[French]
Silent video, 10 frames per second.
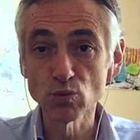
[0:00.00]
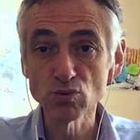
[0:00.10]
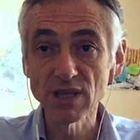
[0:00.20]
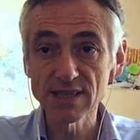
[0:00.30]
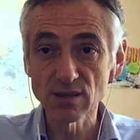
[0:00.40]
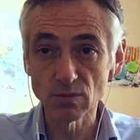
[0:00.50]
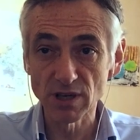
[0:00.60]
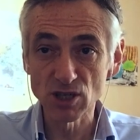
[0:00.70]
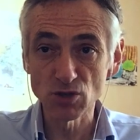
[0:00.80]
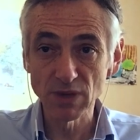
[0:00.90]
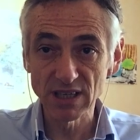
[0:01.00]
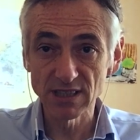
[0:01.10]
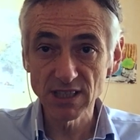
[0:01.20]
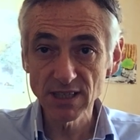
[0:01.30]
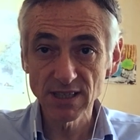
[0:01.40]
beaucoup d'assemblage
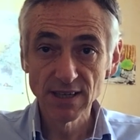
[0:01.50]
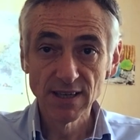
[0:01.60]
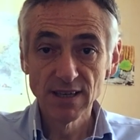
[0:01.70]
mécanique,